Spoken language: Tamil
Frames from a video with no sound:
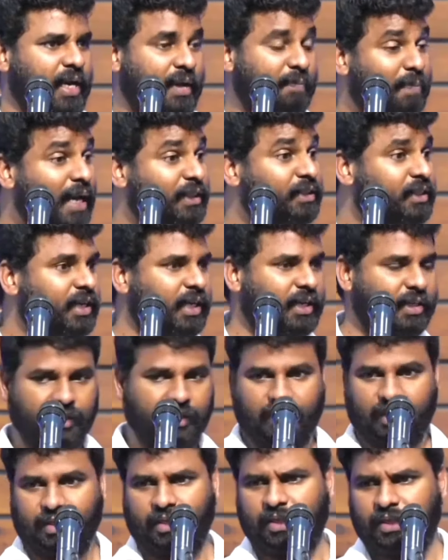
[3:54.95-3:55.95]
நான் பார்த்துட்டேன்
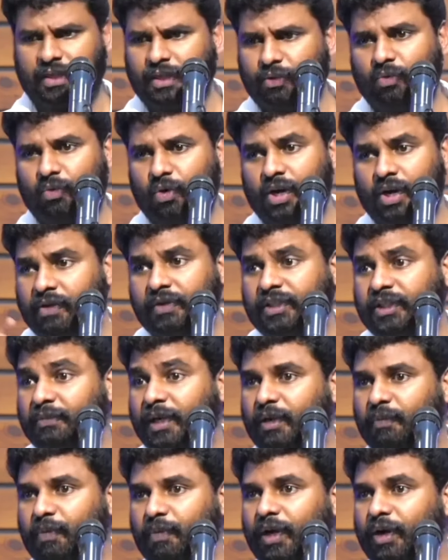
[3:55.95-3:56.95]
இத்த ஒன்றரை
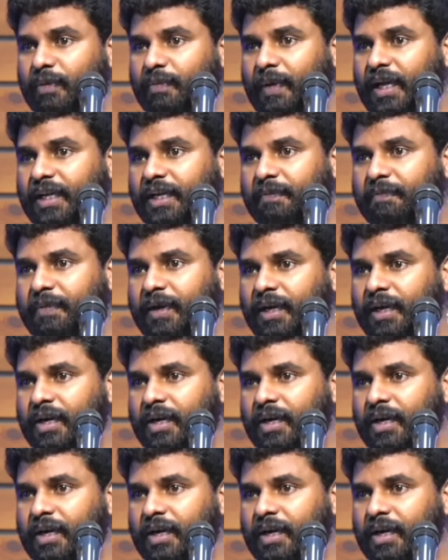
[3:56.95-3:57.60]
வருஷமாக அந்த பிள்ளையோட பழகி